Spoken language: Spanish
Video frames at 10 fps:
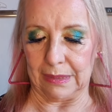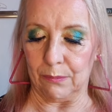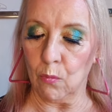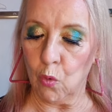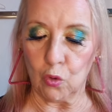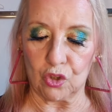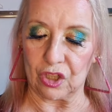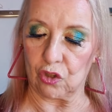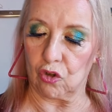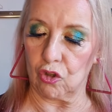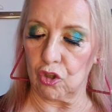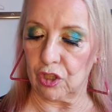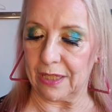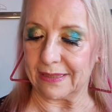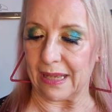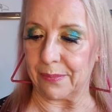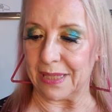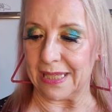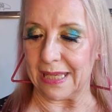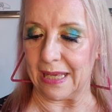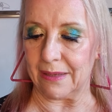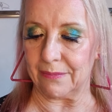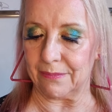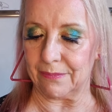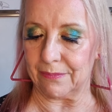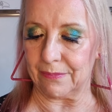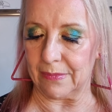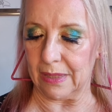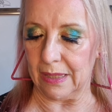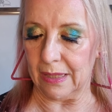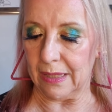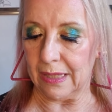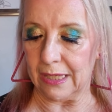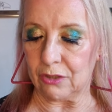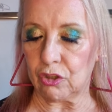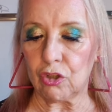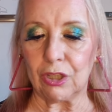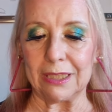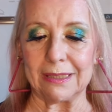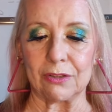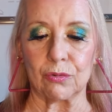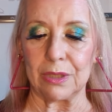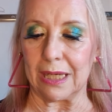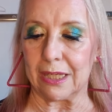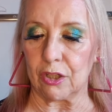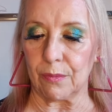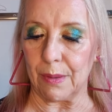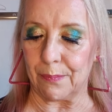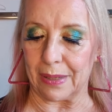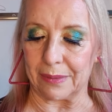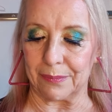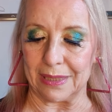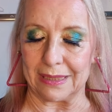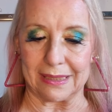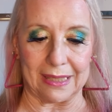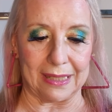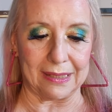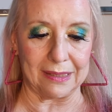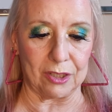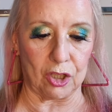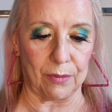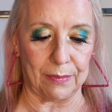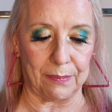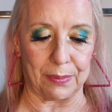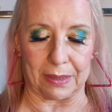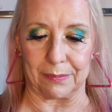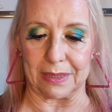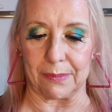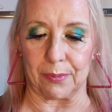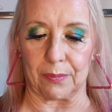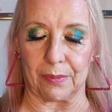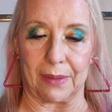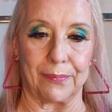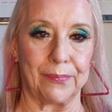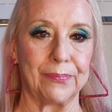Muchos colores había. Estoy con estas uñas que no me permiten, no me permiten, pero, ah,